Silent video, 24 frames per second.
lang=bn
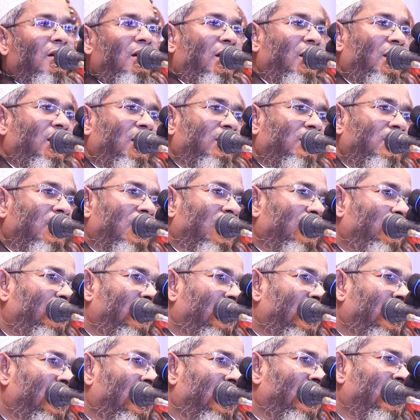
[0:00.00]
আল্লাহ তাআলা
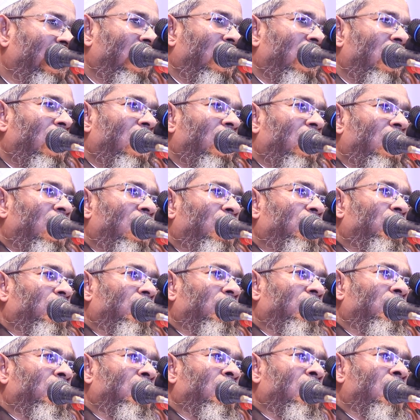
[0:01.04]
বললেন
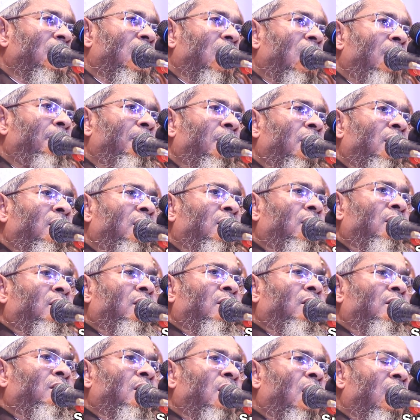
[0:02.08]
লিতুনদিরা মান
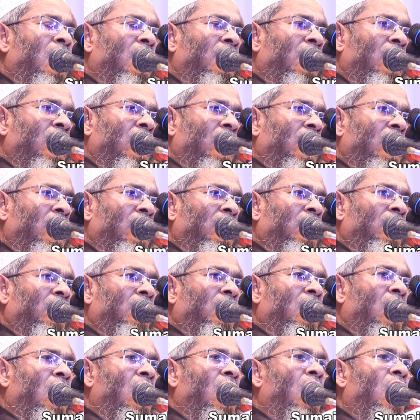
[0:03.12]
কানা
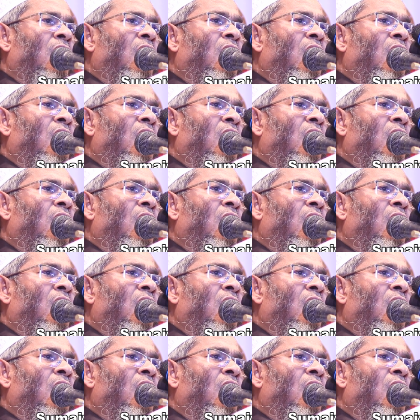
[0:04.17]
হাইয়া